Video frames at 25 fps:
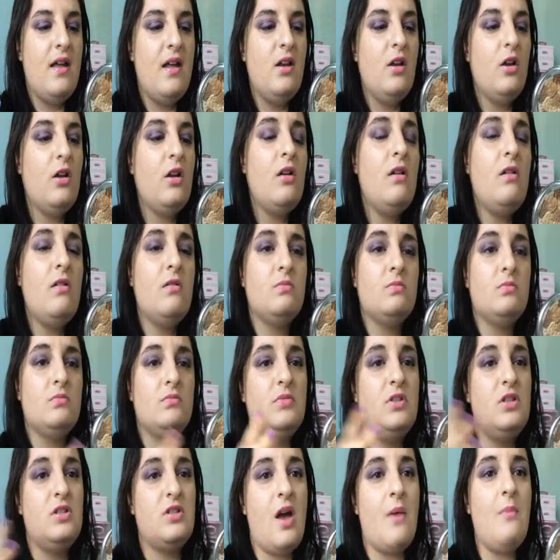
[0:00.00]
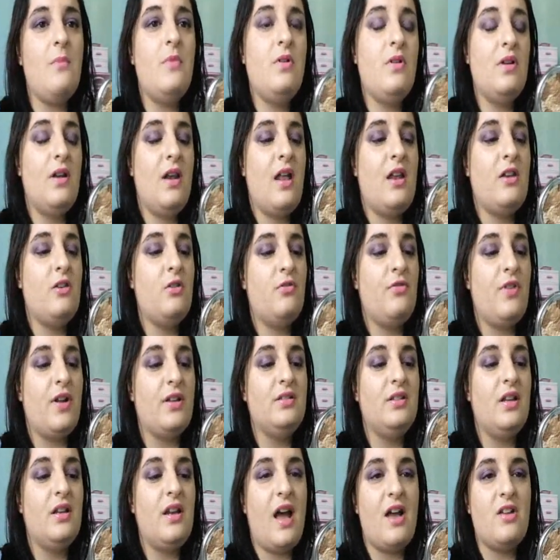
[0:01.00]
eh, loro diciamo l'hanno
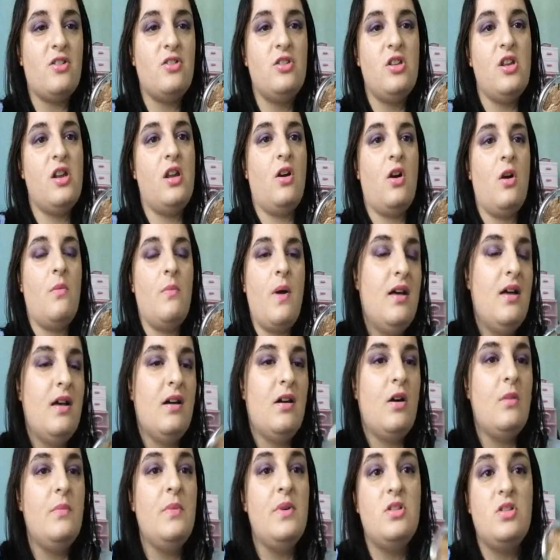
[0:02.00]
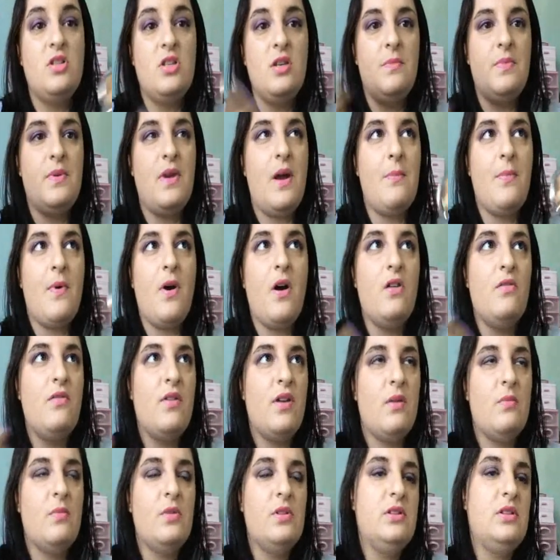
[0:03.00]
fatta nascere come, come cipria
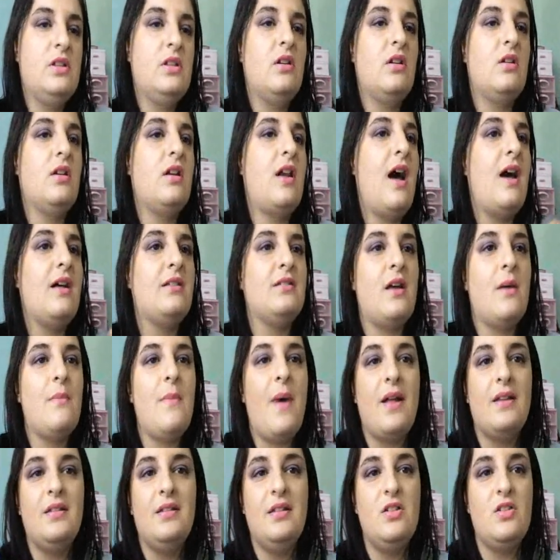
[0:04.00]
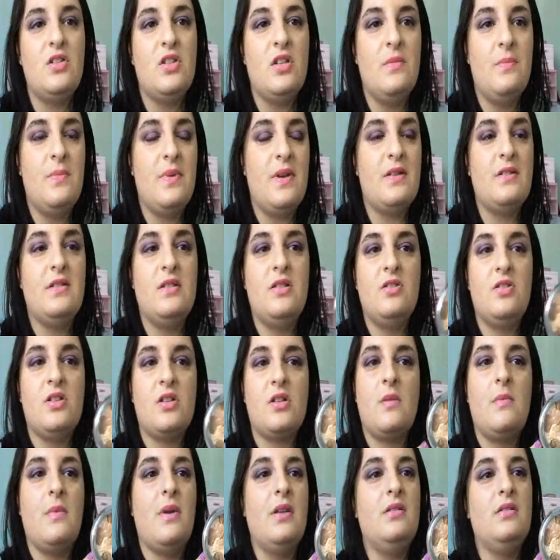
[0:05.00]
polvere multicolorata ma di cipria
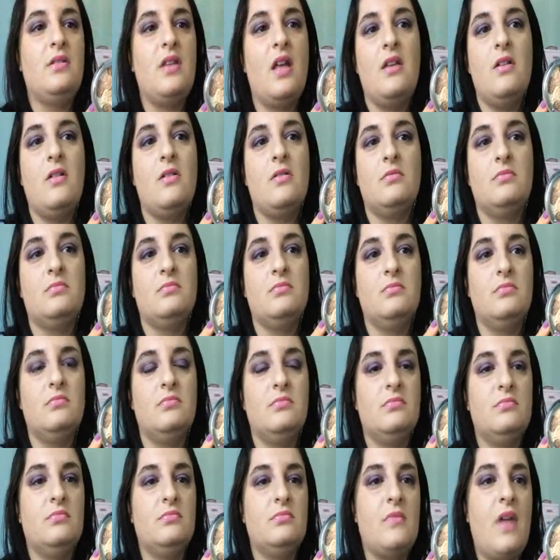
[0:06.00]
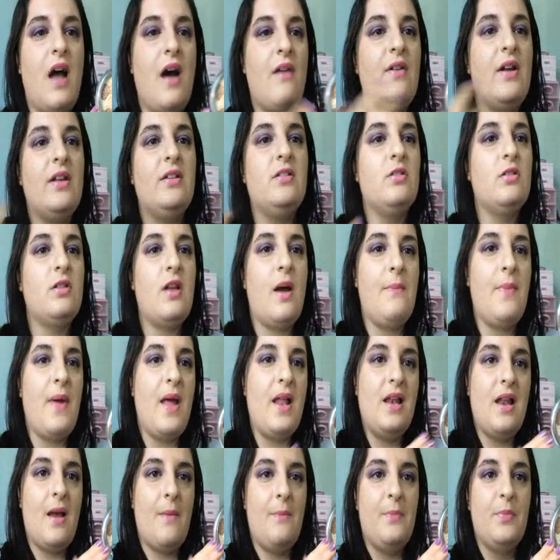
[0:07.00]
sinceramente io mm, avendo una
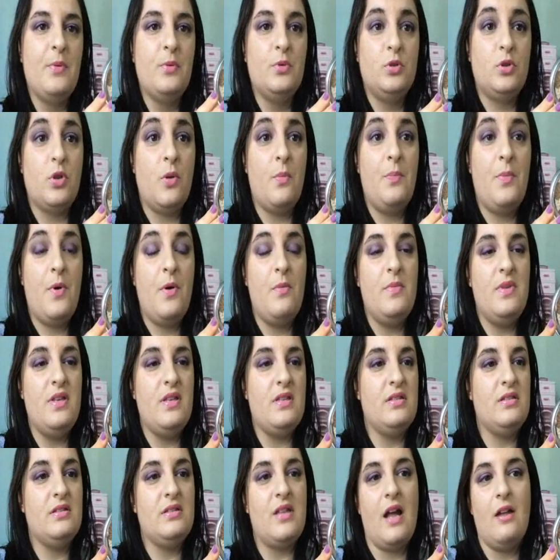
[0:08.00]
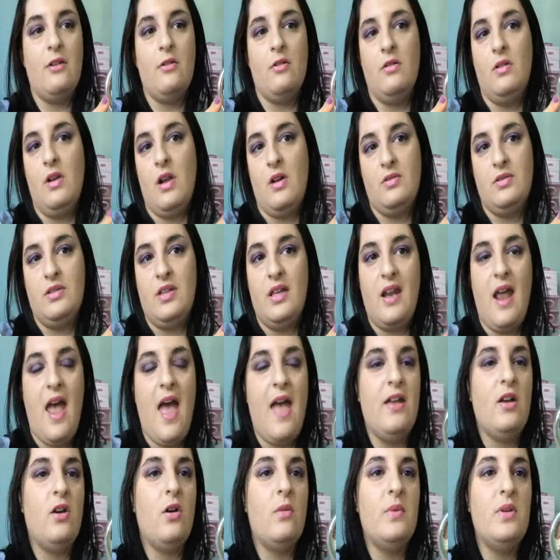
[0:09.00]
pelle appunto un po' mista non la
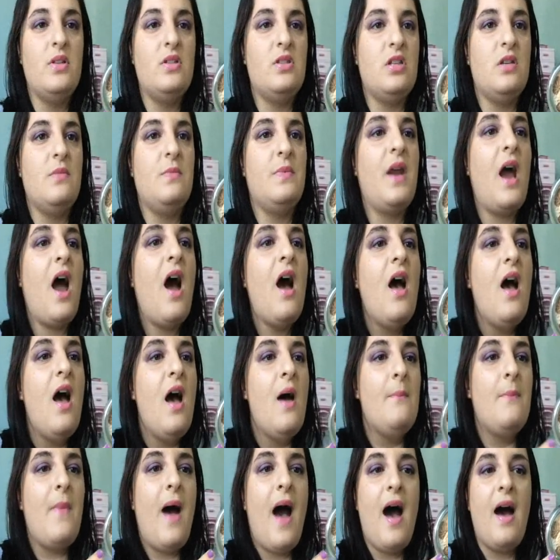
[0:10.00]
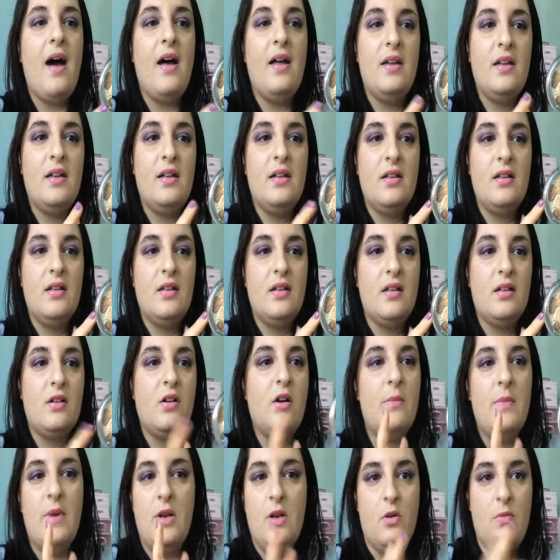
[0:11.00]
userei come cipria ma eh,
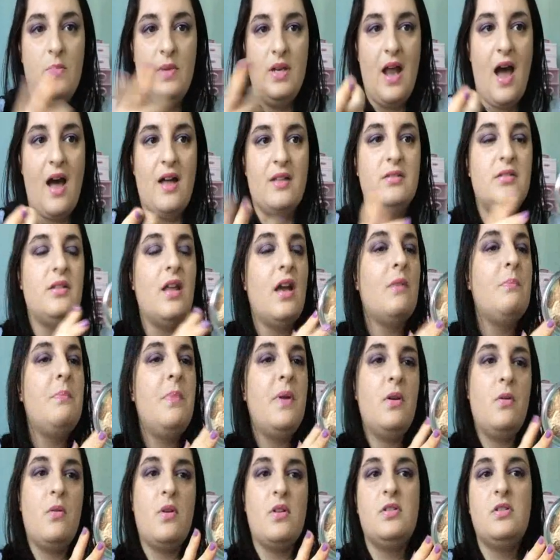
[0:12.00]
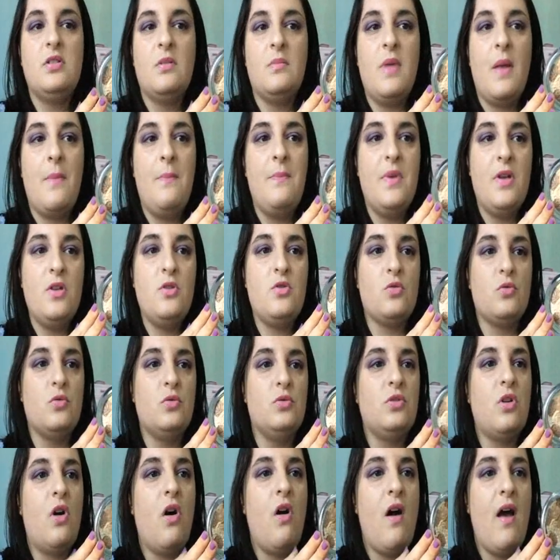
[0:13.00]
come illuminante per questo mi è
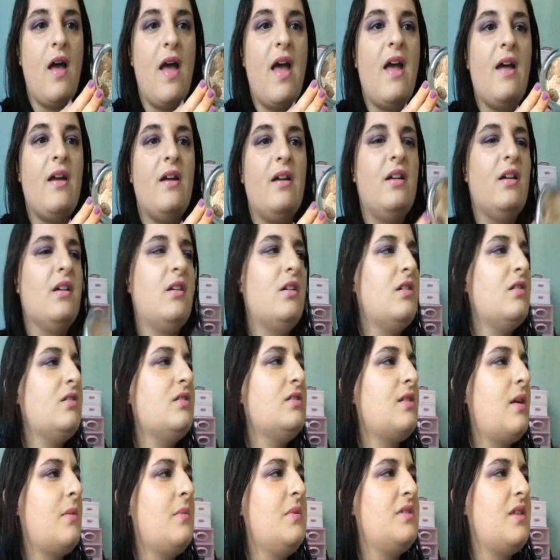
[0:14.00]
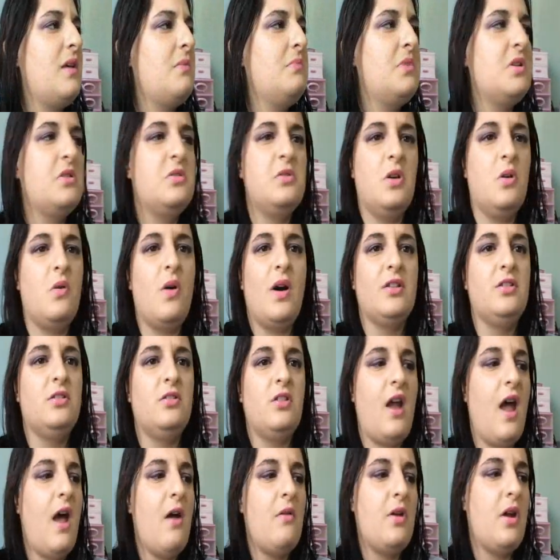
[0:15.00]
piaciuto e eh, costa mi sembra sui
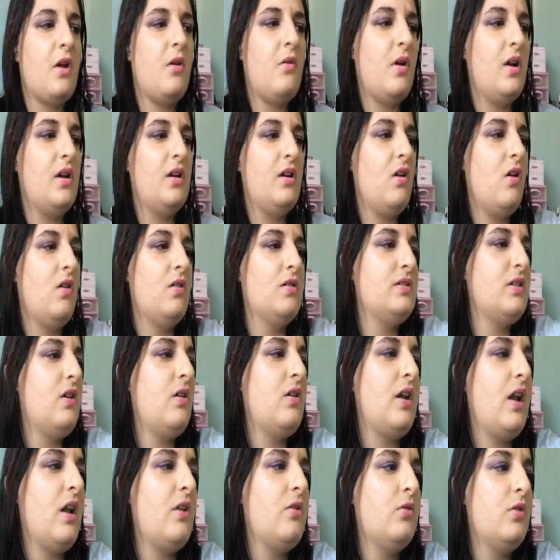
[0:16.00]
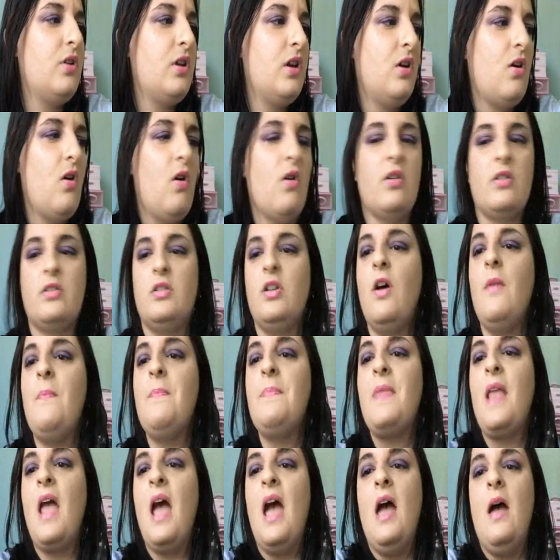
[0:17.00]
4 euro e qualcosa ora non ricordo
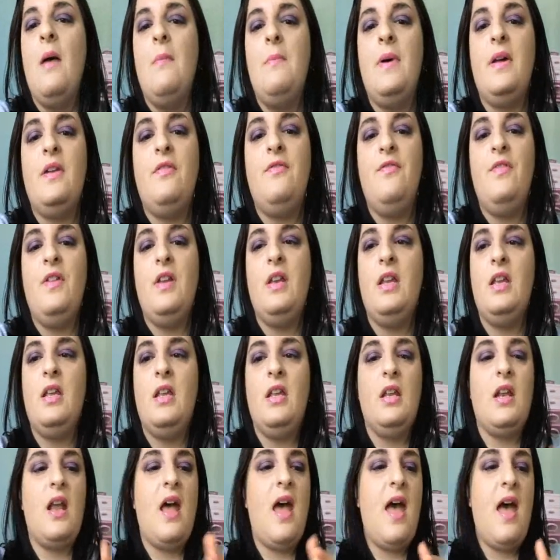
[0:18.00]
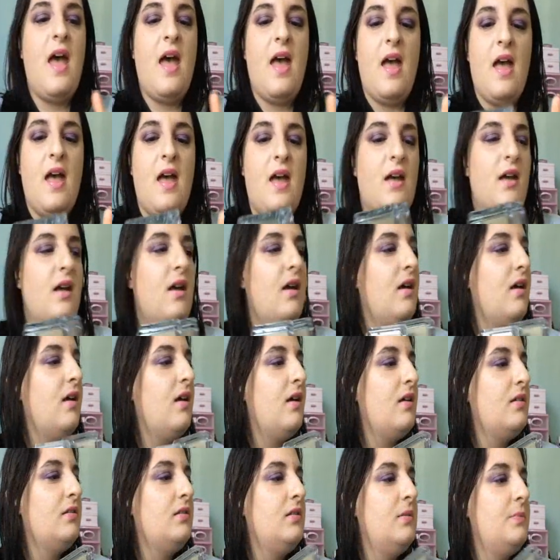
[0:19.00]
per finire
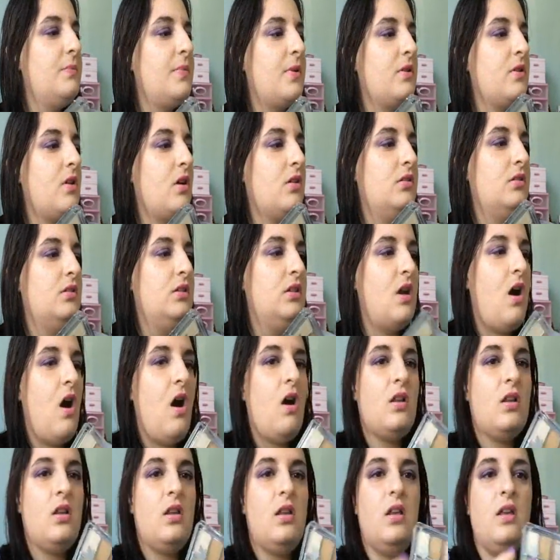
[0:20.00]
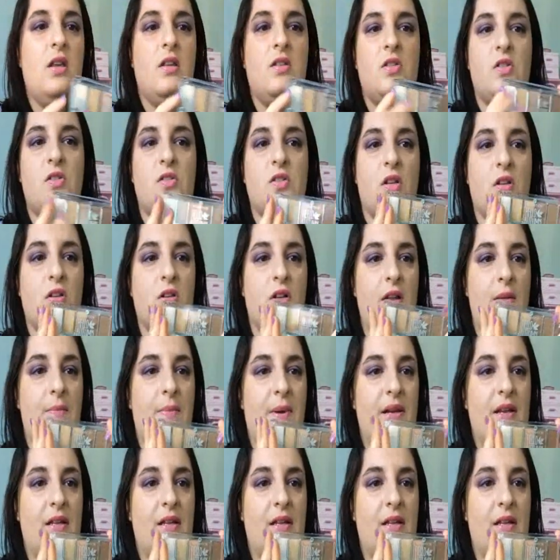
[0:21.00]
eh, di prodotti occhi ci sono le